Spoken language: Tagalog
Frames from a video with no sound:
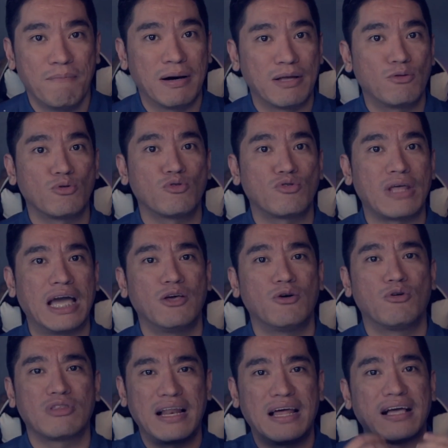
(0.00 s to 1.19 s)
matuto
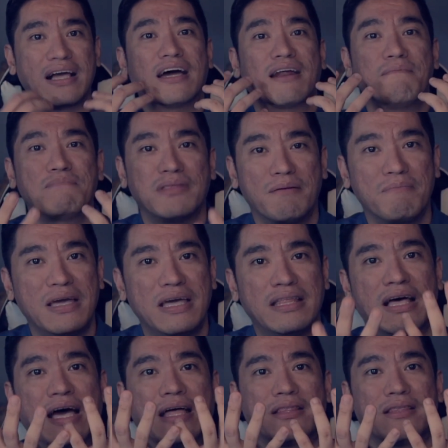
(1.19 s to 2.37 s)
tayong talagang
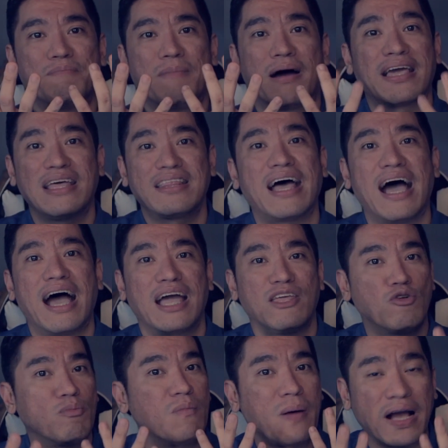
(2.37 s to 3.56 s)
ramdamin at makita
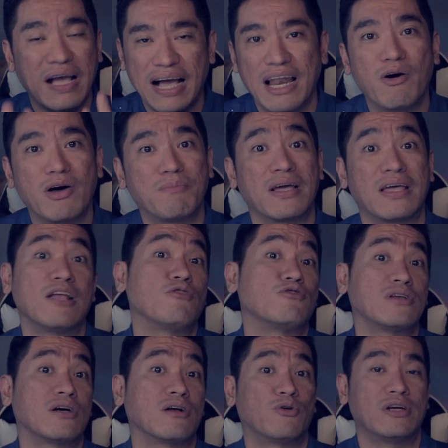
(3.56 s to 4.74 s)
yung paggalaw at
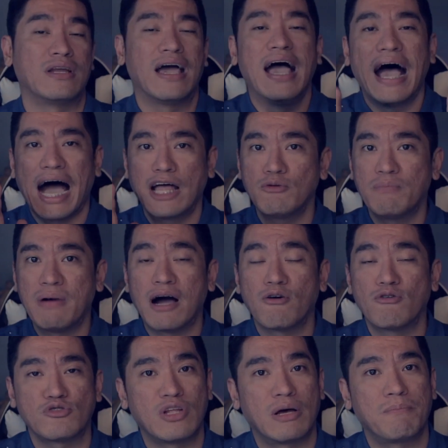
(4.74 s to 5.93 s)
pagkilos ng Lord. Ano ba ang
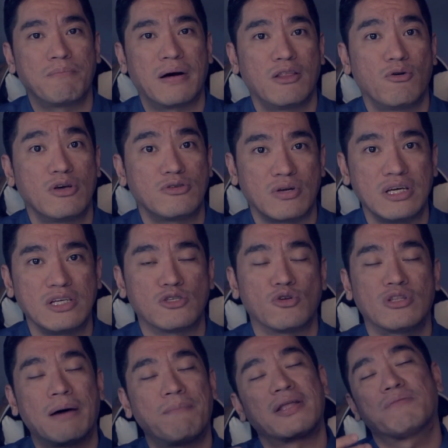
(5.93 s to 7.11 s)
gusto ng Panginoon Panginoong Kristo,
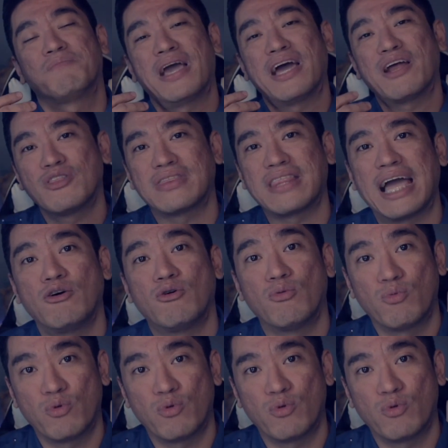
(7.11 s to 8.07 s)
dapat meron tayong